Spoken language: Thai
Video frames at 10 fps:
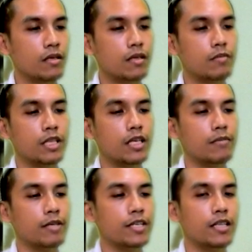ก็เหมือนเดิม
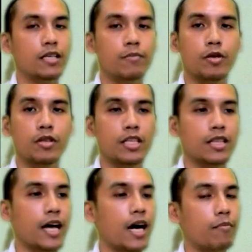ครับ อย่าลืมกดติด
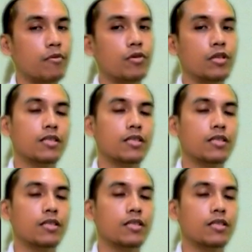ตามกด